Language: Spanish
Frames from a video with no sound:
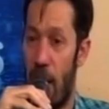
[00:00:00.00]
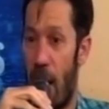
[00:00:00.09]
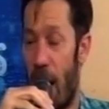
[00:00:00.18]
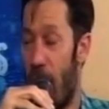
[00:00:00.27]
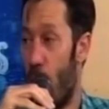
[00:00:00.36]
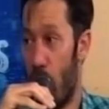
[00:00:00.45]

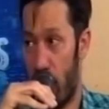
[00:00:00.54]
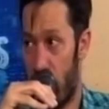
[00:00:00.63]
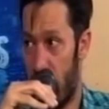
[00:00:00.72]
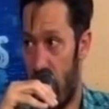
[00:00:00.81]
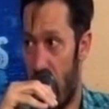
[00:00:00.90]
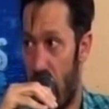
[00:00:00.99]
a la
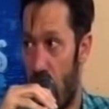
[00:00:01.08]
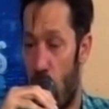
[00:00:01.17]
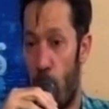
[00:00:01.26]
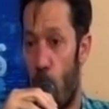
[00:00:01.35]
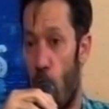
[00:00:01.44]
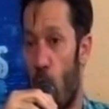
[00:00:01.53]
universidad
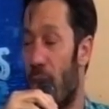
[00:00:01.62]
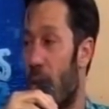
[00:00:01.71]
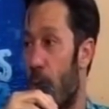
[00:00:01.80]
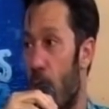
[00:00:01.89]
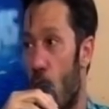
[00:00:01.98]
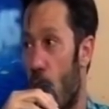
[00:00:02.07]
porque no han
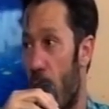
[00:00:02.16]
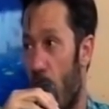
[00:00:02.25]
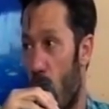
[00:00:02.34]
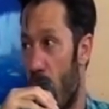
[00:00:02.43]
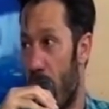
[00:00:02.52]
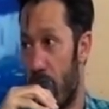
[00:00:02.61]
terminado la
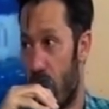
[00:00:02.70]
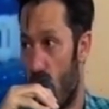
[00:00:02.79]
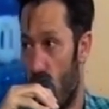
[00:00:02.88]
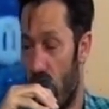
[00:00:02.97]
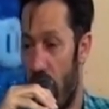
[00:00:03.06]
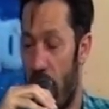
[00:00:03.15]
escuela
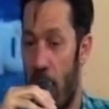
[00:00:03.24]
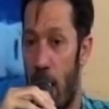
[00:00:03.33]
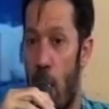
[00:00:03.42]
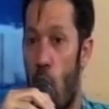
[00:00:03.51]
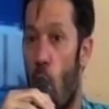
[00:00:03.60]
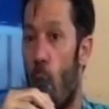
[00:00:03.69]
secundaria
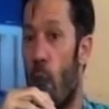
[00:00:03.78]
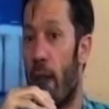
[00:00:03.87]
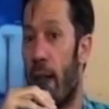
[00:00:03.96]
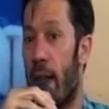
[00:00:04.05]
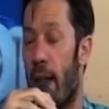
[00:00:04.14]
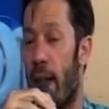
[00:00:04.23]
o
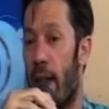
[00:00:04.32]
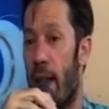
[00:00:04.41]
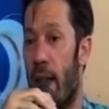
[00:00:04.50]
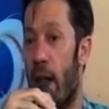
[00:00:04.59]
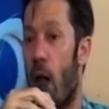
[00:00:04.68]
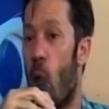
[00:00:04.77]
porque
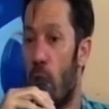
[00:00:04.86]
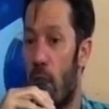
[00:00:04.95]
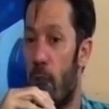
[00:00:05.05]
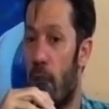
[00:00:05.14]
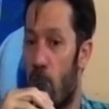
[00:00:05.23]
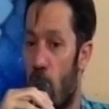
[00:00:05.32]
eh, aún
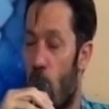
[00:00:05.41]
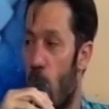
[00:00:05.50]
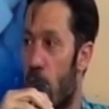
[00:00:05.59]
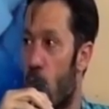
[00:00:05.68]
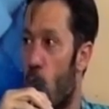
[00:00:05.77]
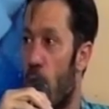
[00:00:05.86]
terminando la escuela
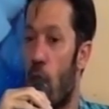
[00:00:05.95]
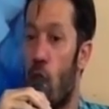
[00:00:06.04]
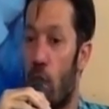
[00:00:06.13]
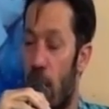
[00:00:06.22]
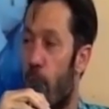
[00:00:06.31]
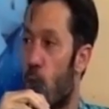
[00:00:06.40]
secundaria no
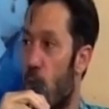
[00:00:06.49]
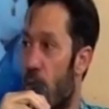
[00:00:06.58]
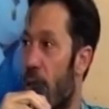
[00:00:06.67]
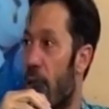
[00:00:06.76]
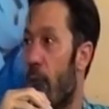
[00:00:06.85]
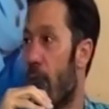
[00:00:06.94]
tienen la posibilidad
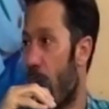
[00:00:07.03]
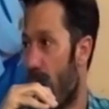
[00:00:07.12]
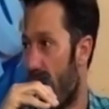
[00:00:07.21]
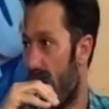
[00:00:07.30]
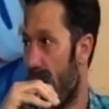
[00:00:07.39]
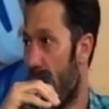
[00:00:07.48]
de
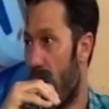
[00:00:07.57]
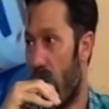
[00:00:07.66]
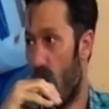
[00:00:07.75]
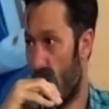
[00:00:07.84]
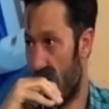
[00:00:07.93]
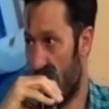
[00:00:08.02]
viajar a
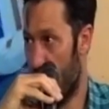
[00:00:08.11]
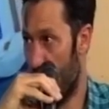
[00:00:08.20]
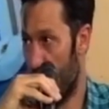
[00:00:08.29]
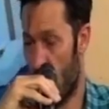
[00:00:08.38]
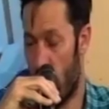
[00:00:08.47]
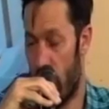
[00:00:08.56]
otras
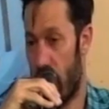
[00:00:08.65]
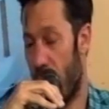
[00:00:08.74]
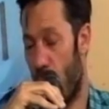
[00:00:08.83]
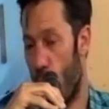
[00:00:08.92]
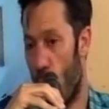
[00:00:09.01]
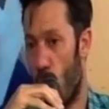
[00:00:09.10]
instituciones, a
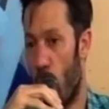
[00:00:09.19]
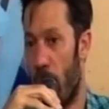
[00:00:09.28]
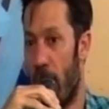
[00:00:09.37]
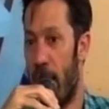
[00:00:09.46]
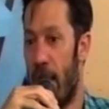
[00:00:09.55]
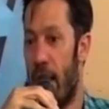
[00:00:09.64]
Córdoba.
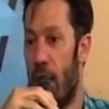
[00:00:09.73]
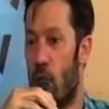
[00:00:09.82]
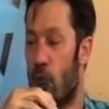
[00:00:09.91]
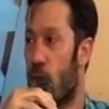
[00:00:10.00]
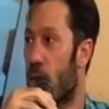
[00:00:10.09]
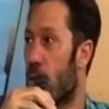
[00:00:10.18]
O hacer una,